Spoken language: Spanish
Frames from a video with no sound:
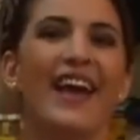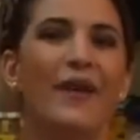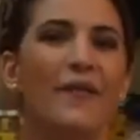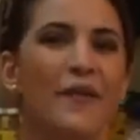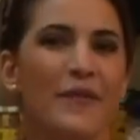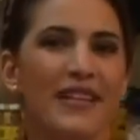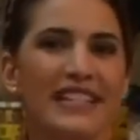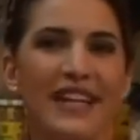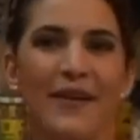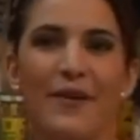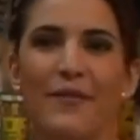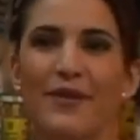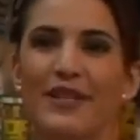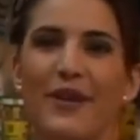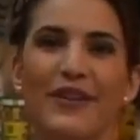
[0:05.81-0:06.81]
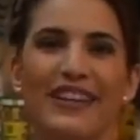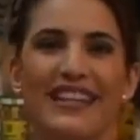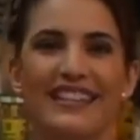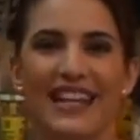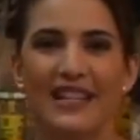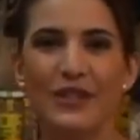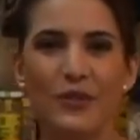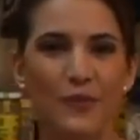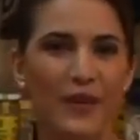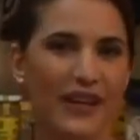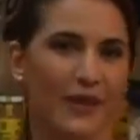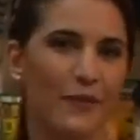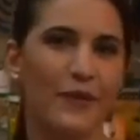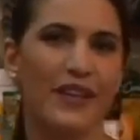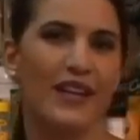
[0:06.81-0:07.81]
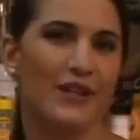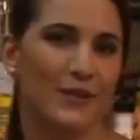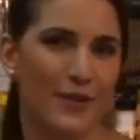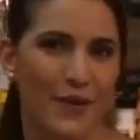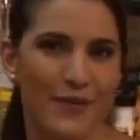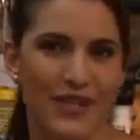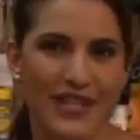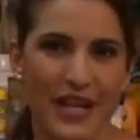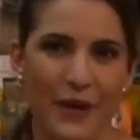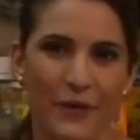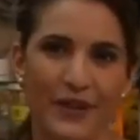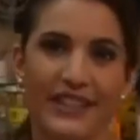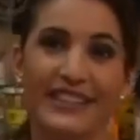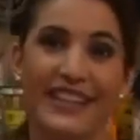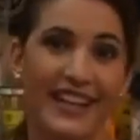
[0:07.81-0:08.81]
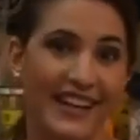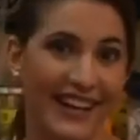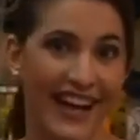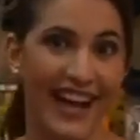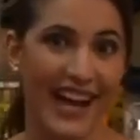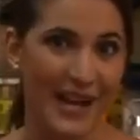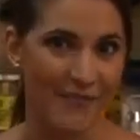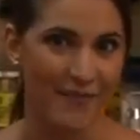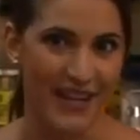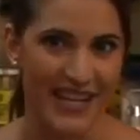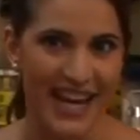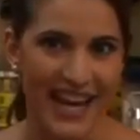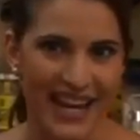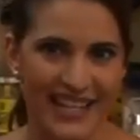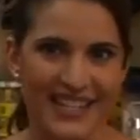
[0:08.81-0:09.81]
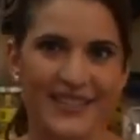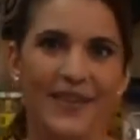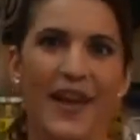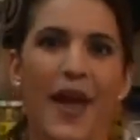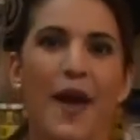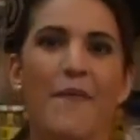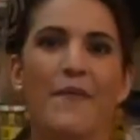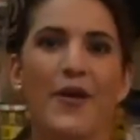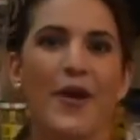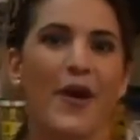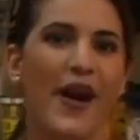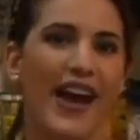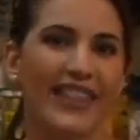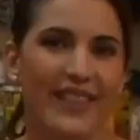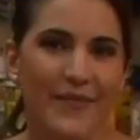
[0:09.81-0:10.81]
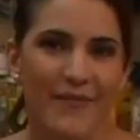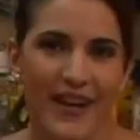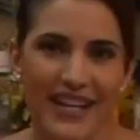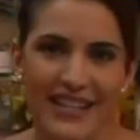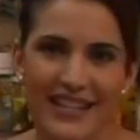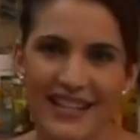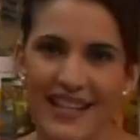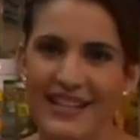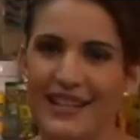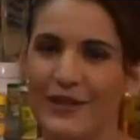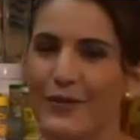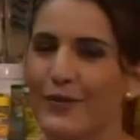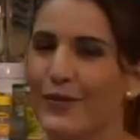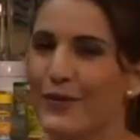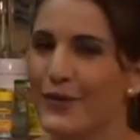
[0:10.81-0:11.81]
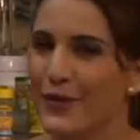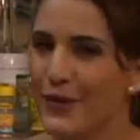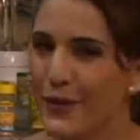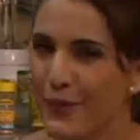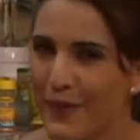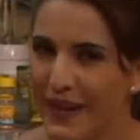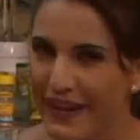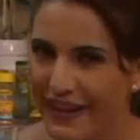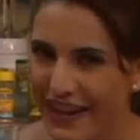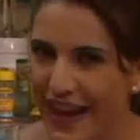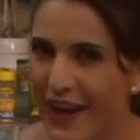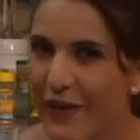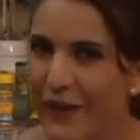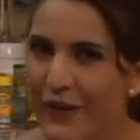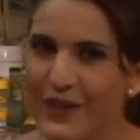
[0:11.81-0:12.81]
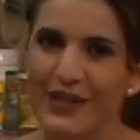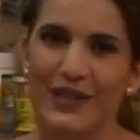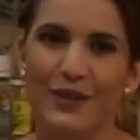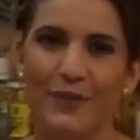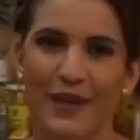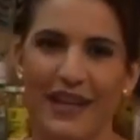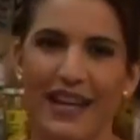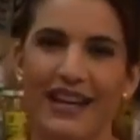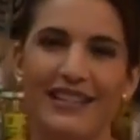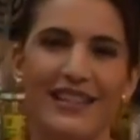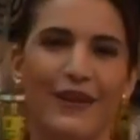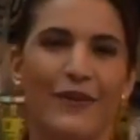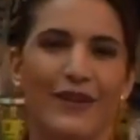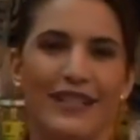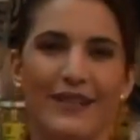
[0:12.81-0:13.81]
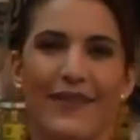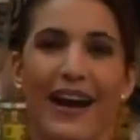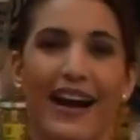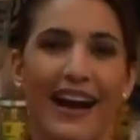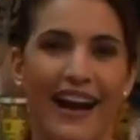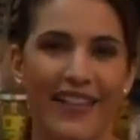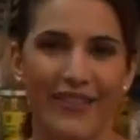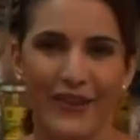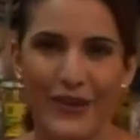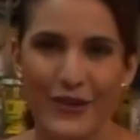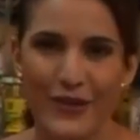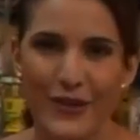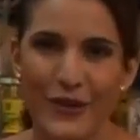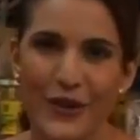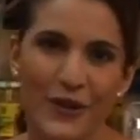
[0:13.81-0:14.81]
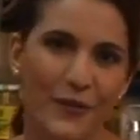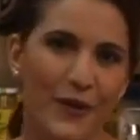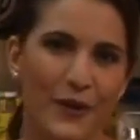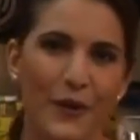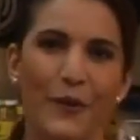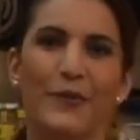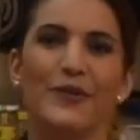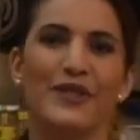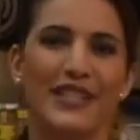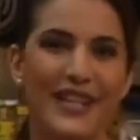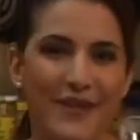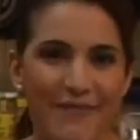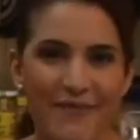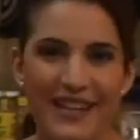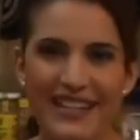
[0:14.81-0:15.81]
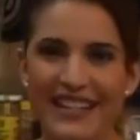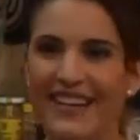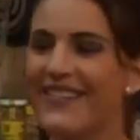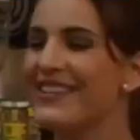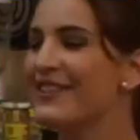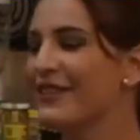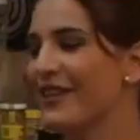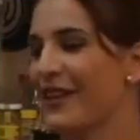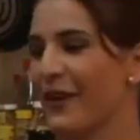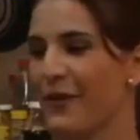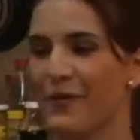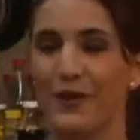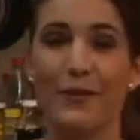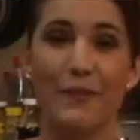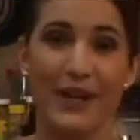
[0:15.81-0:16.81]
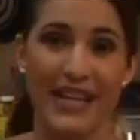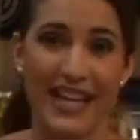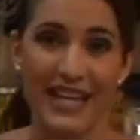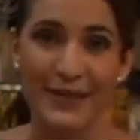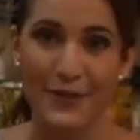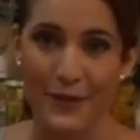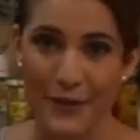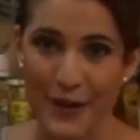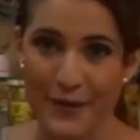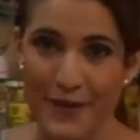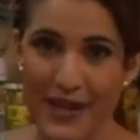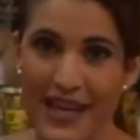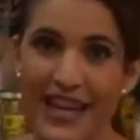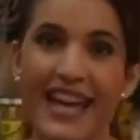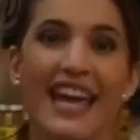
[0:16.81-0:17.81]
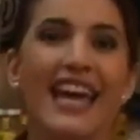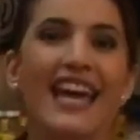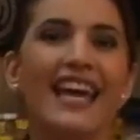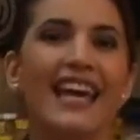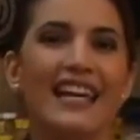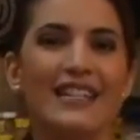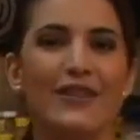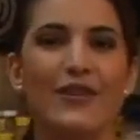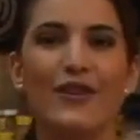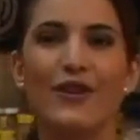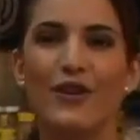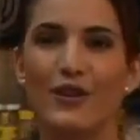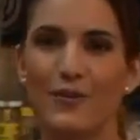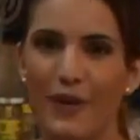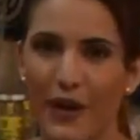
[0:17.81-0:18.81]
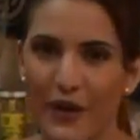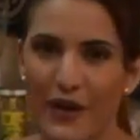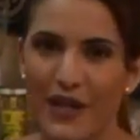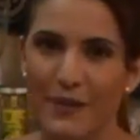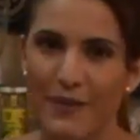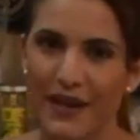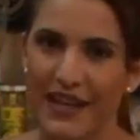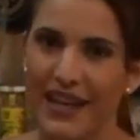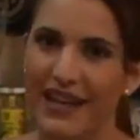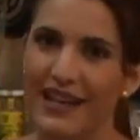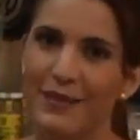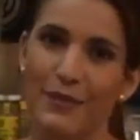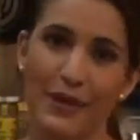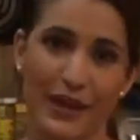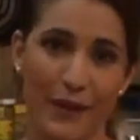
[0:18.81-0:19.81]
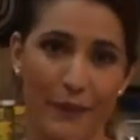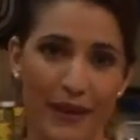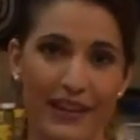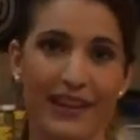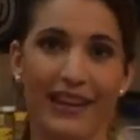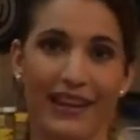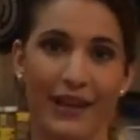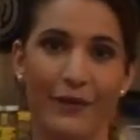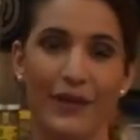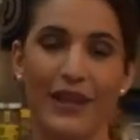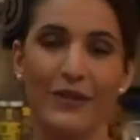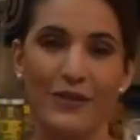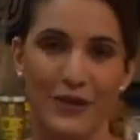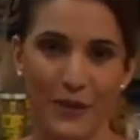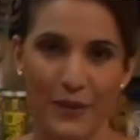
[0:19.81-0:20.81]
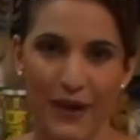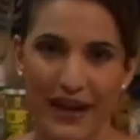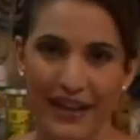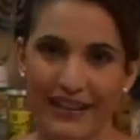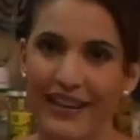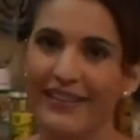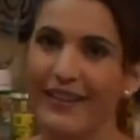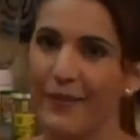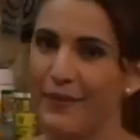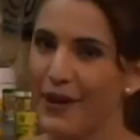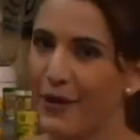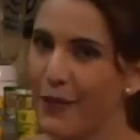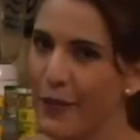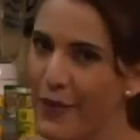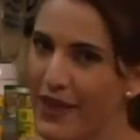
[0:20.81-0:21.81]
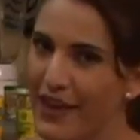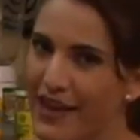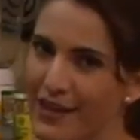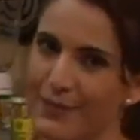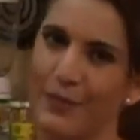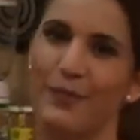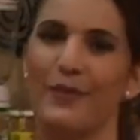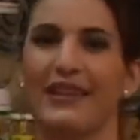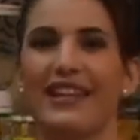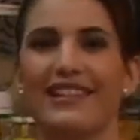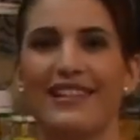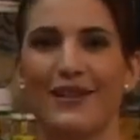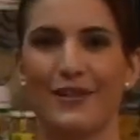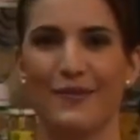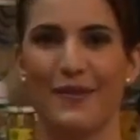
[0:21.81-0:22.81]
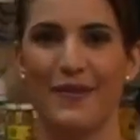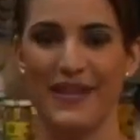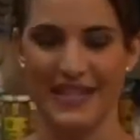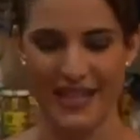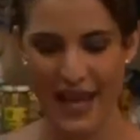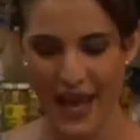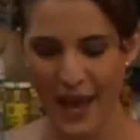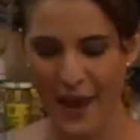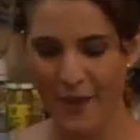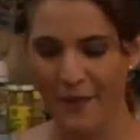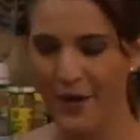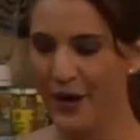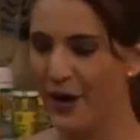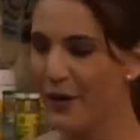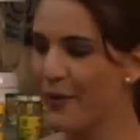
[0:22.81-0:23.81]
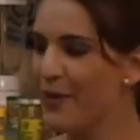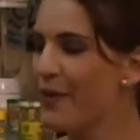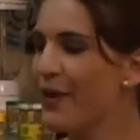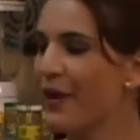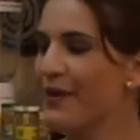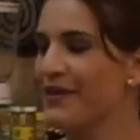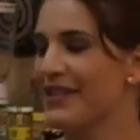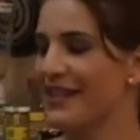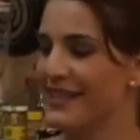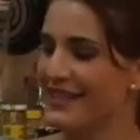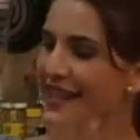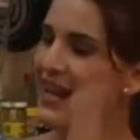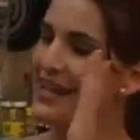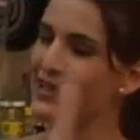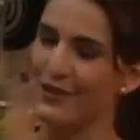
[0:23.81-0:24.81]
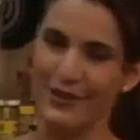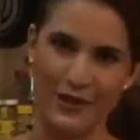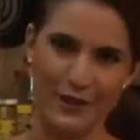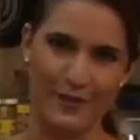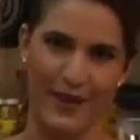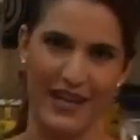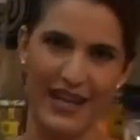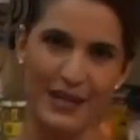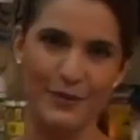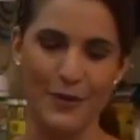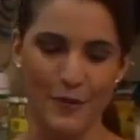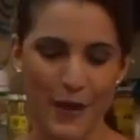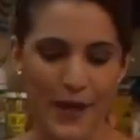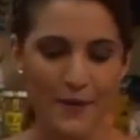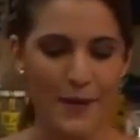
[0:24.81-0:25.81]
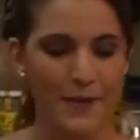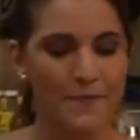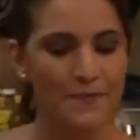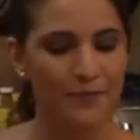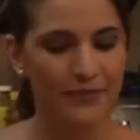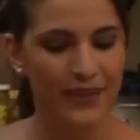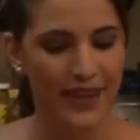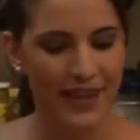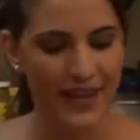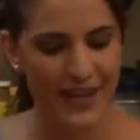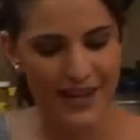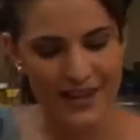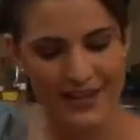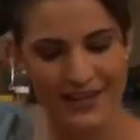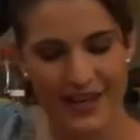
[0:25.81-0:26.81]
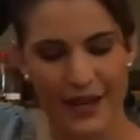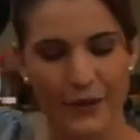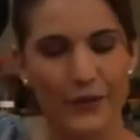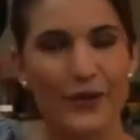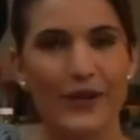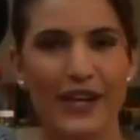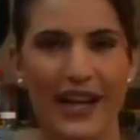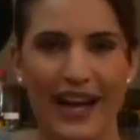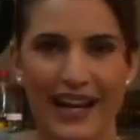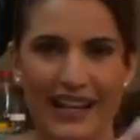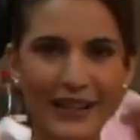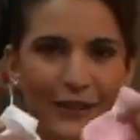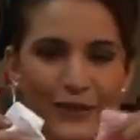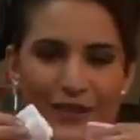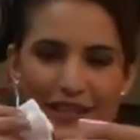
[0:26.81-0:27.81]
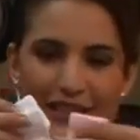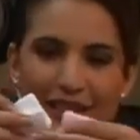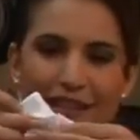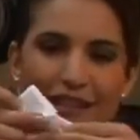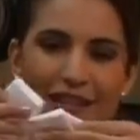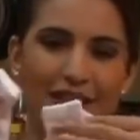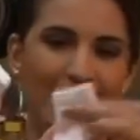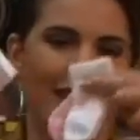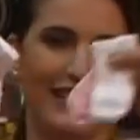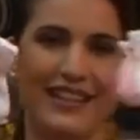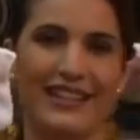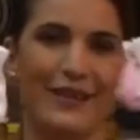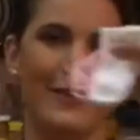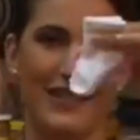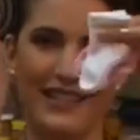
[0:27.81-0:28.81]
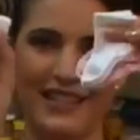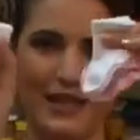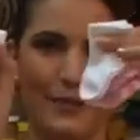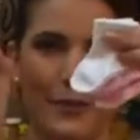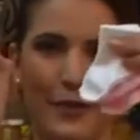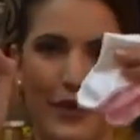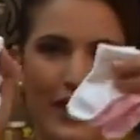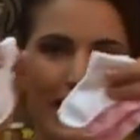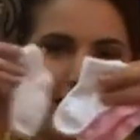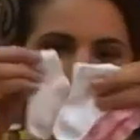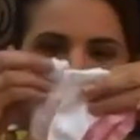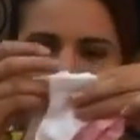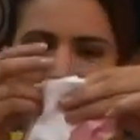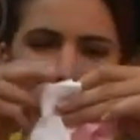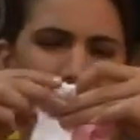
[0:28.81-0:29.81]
Como bien sabemos, ahorita está súper de moda en los baby showers regalar pañales. Pero ¿qué te parece si haces un súper regalo con esos pañales? Algo que se vea grandioso. Y bueno, como siempre sabes, yo te recomiendo pañales BioBaby, que son los mejores pañales porque aparte de que cuidan nuestro planeta, también cuidan las pompitas de los bebés. Bueno, lo primero que vamos a necesitar es nuestros pañales BioBaby, este, algunos regalitos así, ya sabes, estas monadas que